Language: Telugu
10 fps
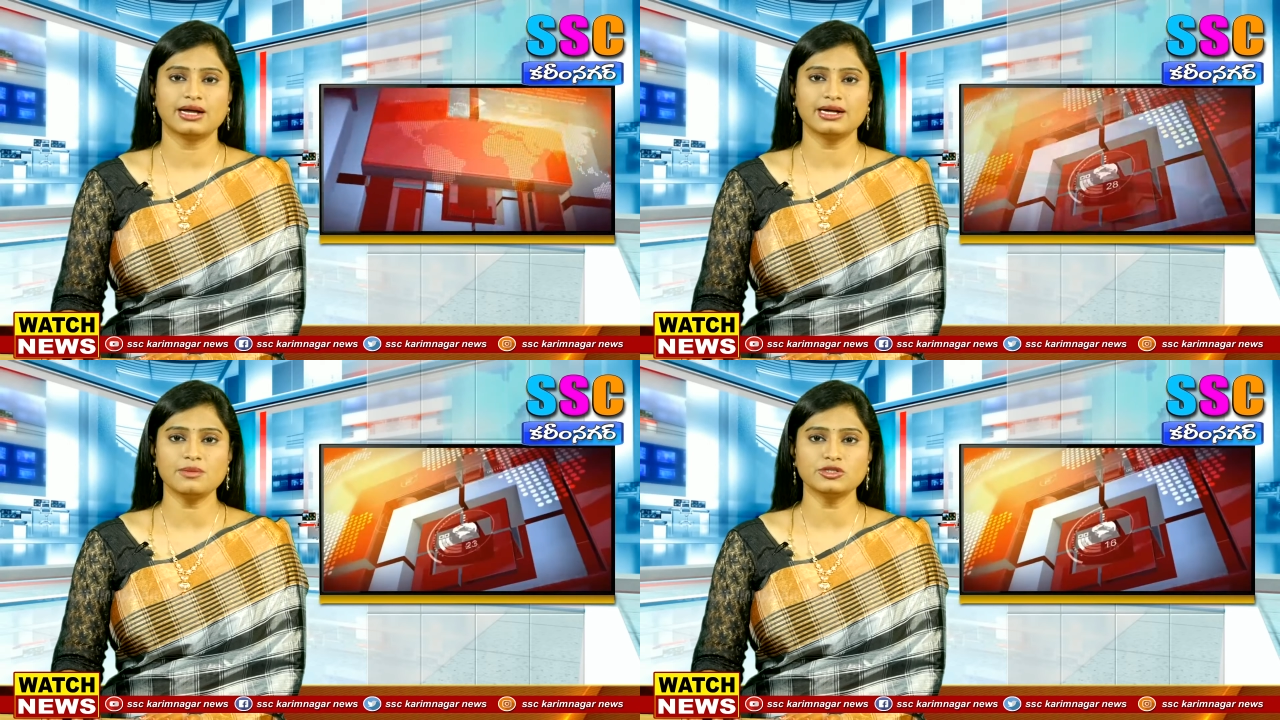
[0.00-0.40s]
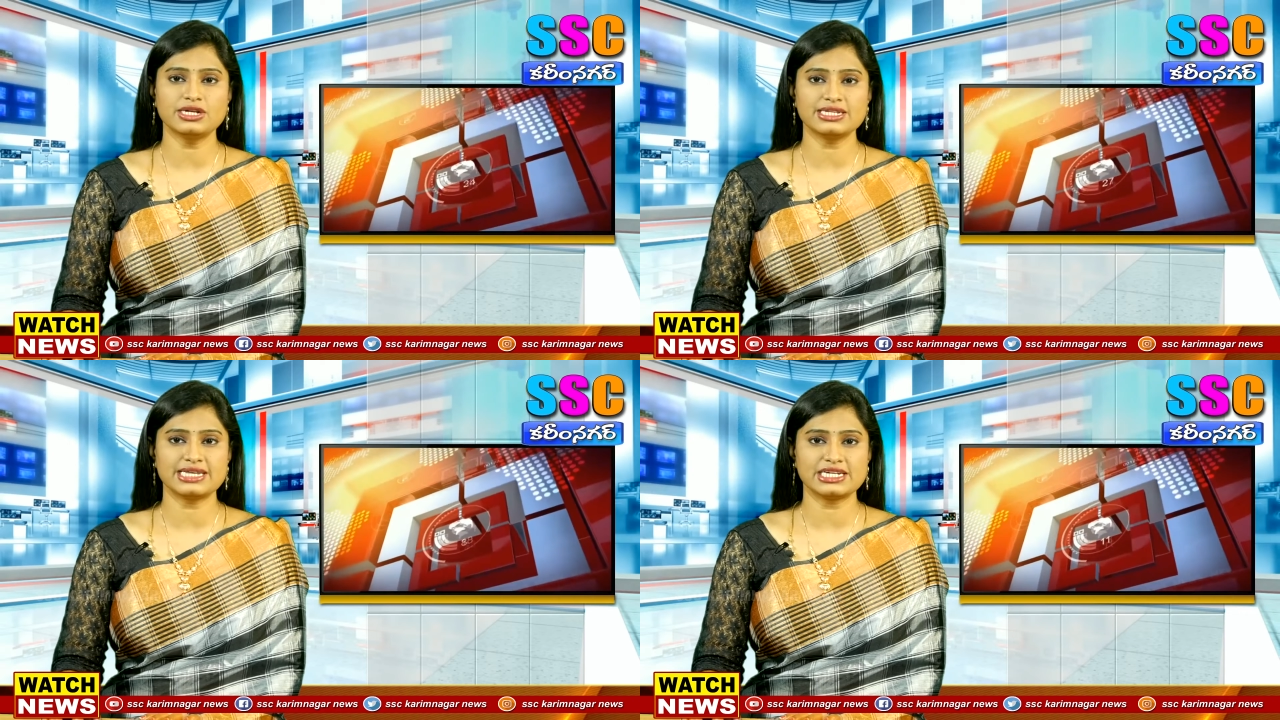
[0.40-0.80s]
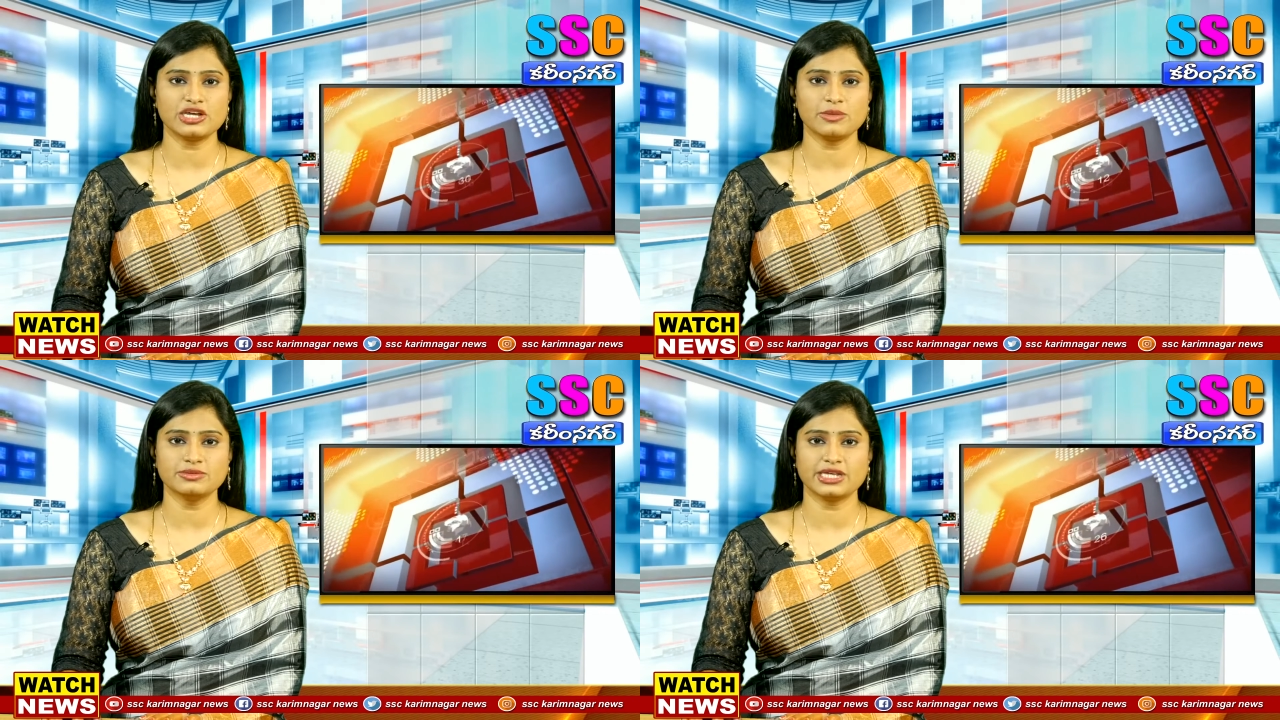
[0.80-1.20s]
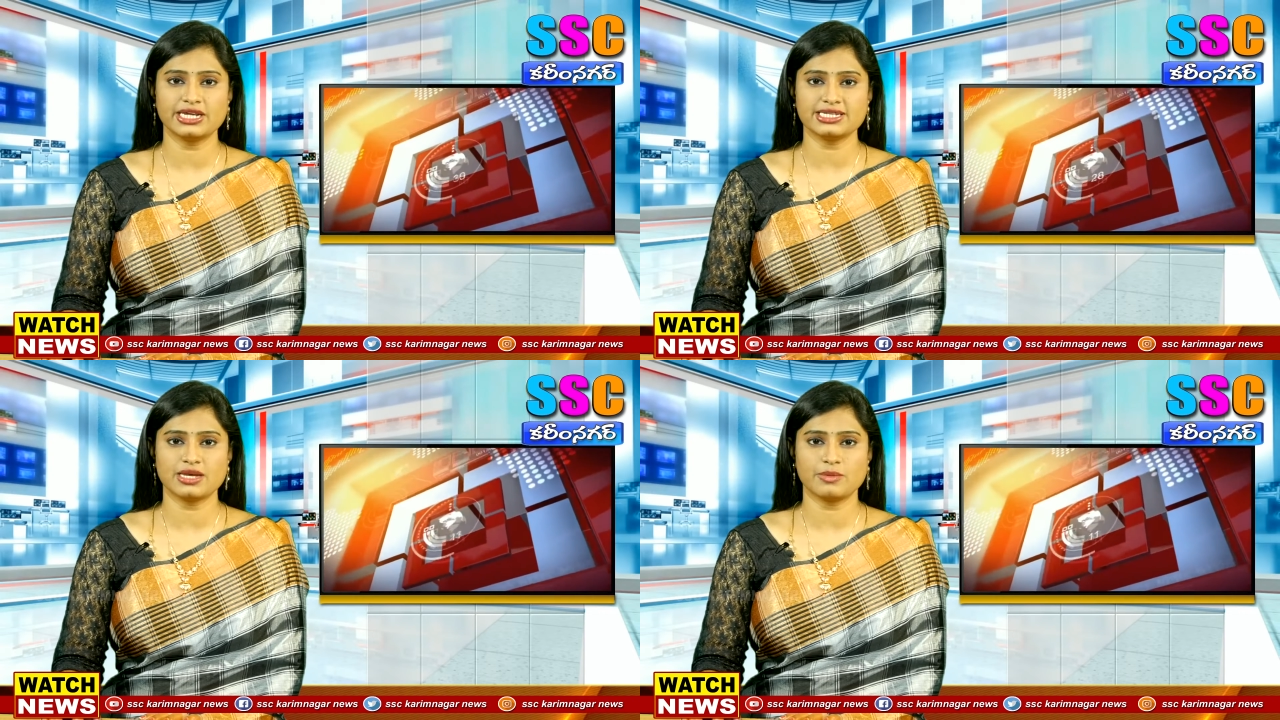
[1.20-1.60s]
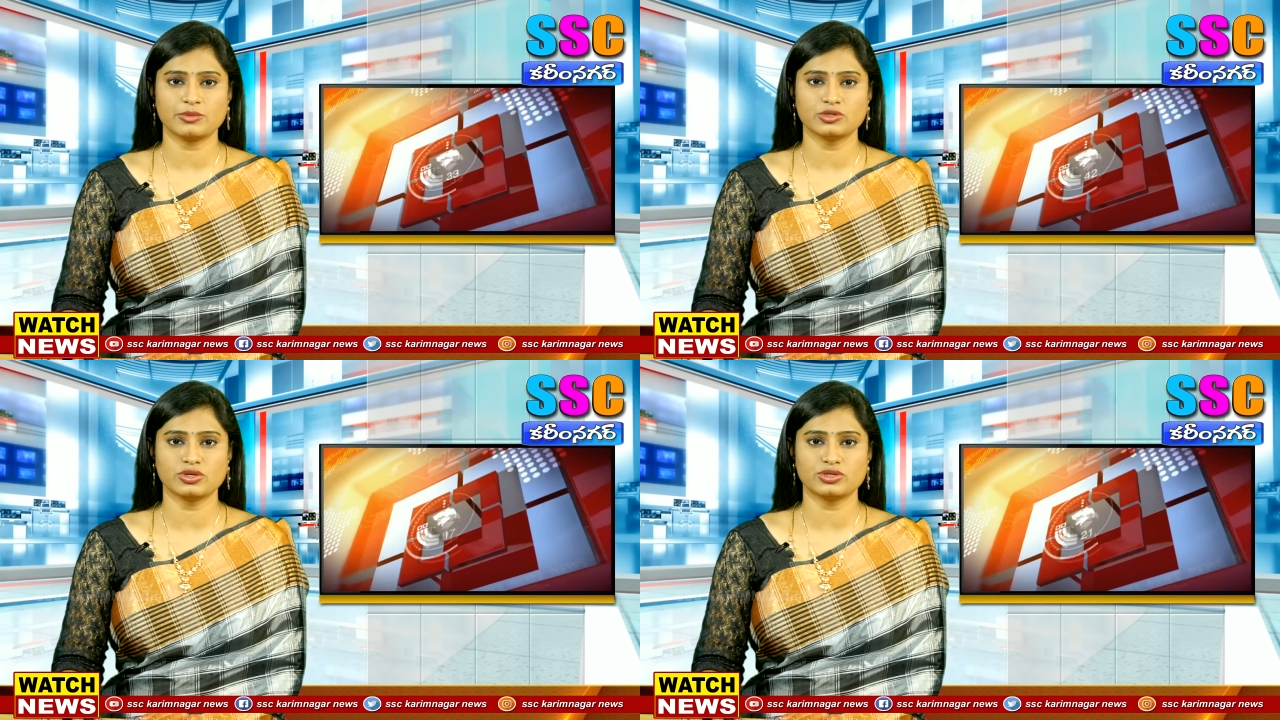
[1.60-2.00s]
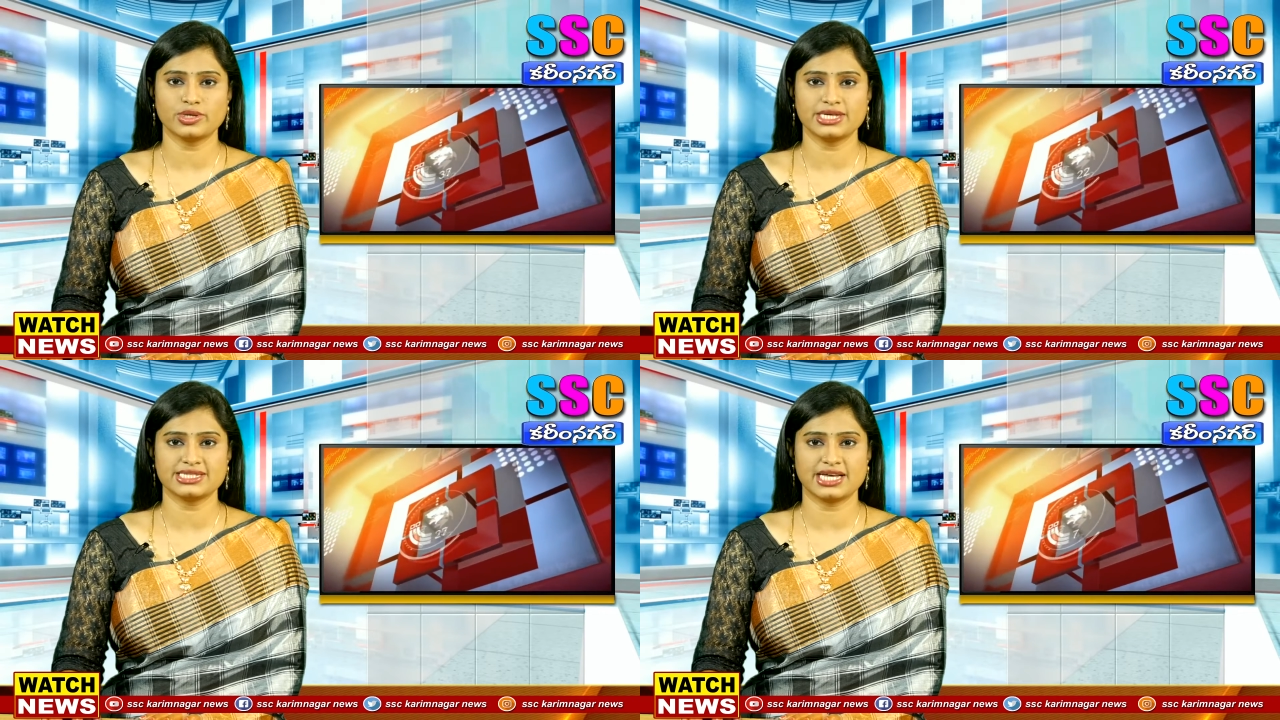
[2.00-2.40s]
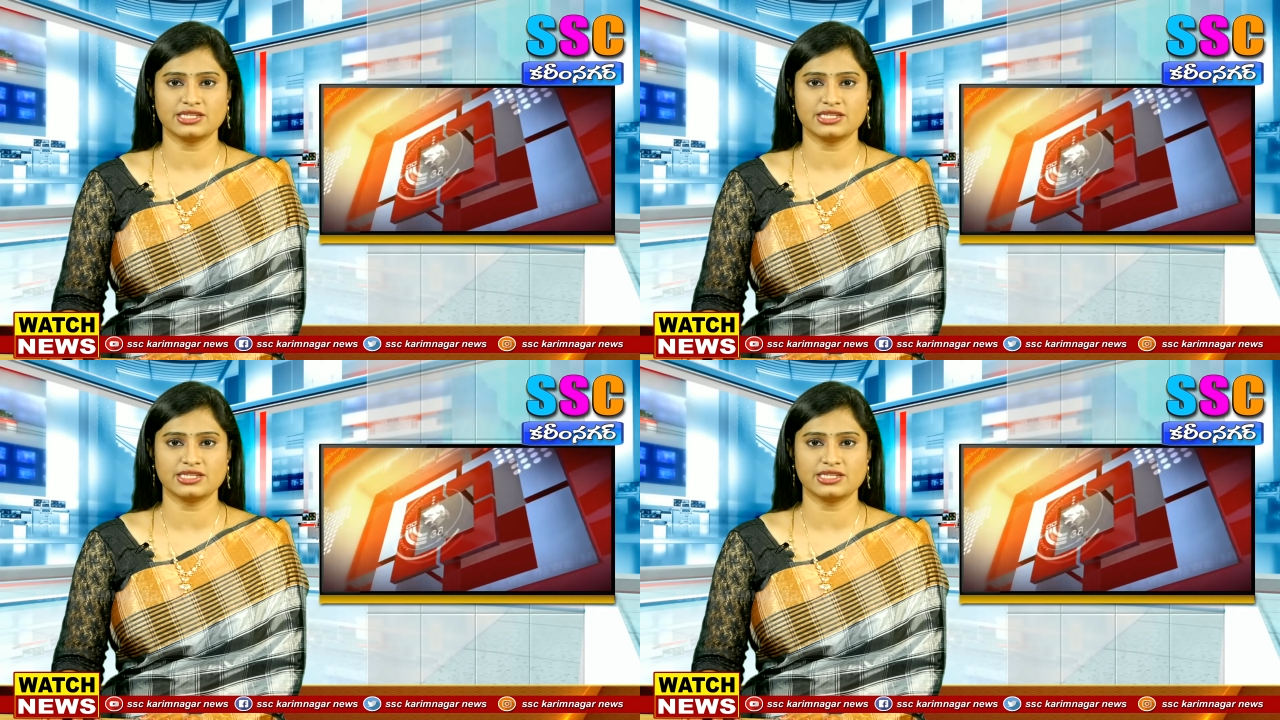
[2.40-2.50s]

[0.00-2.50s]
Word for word: గంగాపుత్రుల సంక్షేమం తెరాస ప్రభుత్వంతోనే